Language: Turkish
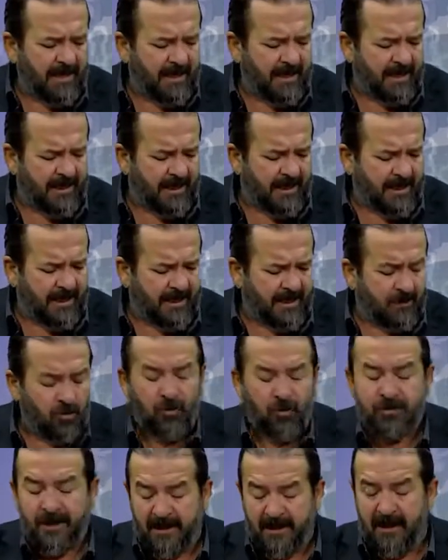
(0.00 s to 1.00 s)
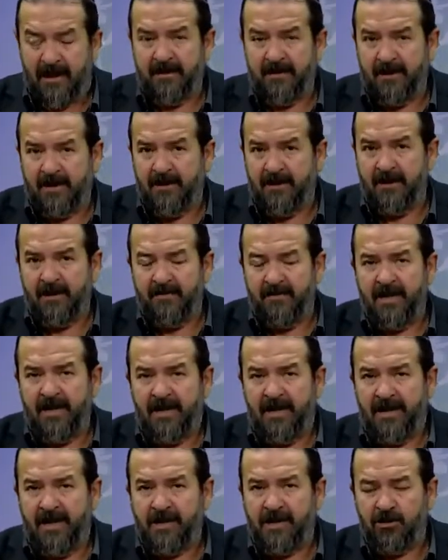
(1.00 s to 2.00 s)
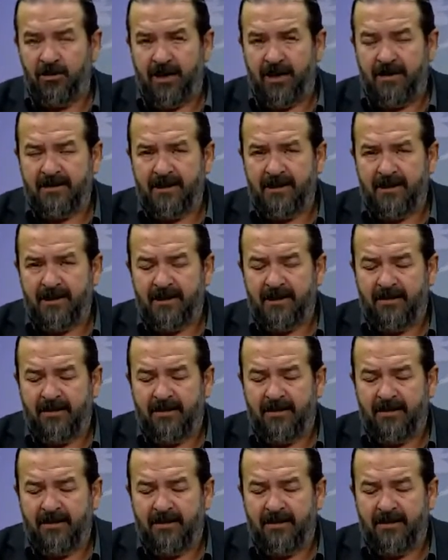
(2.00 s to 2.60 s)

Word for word: e, kurultayda e, belirlenecek olan, e,